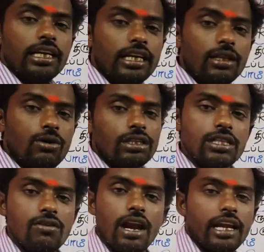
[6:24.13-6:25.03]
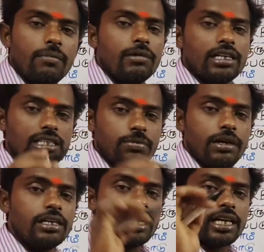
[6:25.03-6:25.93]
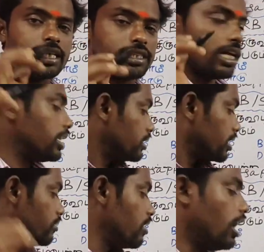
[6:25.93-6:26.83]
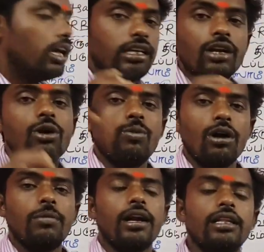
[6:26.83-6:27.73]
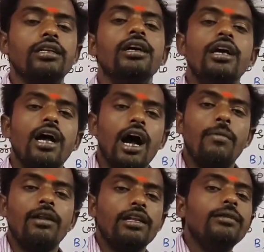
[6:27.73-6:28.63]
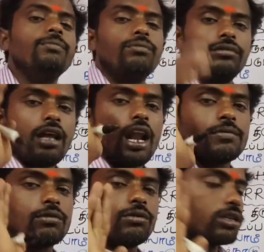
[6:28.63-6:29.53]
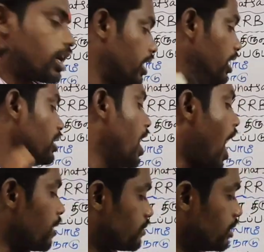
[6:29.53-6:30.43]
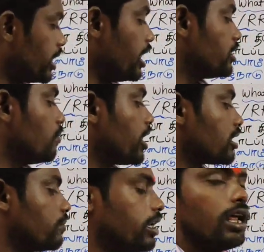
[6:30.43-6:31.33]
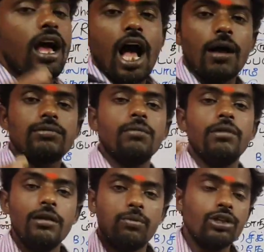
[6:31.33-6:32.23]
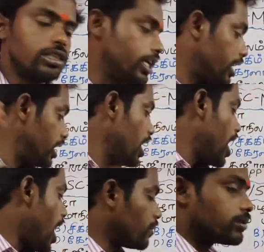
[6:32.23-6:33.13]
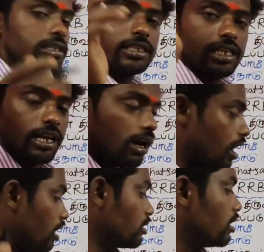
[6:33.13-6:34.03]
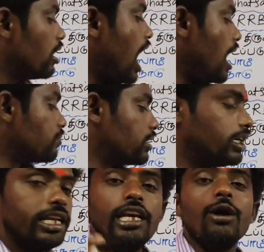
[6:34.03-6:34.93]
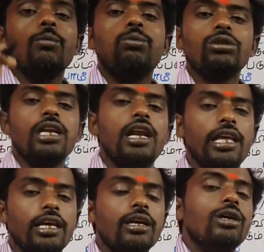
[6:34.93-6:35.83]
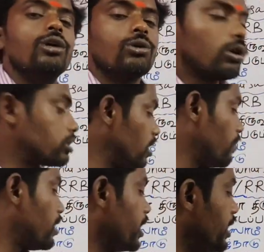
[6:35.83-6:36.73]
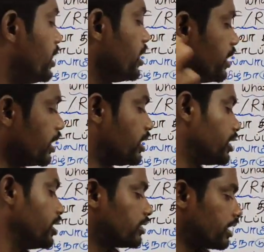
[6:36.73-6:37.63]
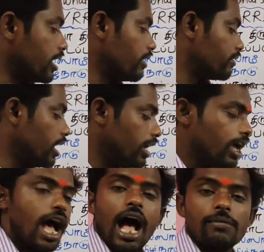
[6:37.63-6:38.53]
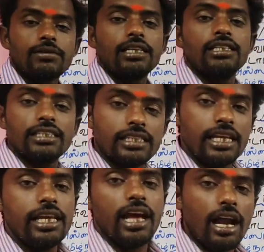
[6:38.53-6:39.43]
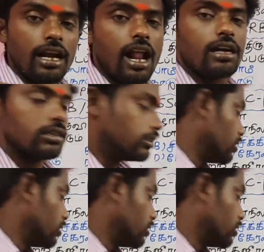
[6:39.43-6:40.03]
இது ஒரு திருவிழா நேம் ஸ்பிடுக் கஸ்டர் திருவிழா எங்கு புகழ்பெற்றது அப்படின்னு நாலு ஆப்ஷன் கொடுத்துருக்காங்க ஆப்ஷன் ஏ ஜம்மு காஷ்மீர் ஆப்ஷன் பி புதுச்சேரி ஆப்ஷன் சி லடாக் ஆப்ஷன் டி புதுடெல்லி கொஸ்டின் நம்பர் எயிட் எட்டுக்கு சரியான விட ஆப்ஷன் சி லடாக்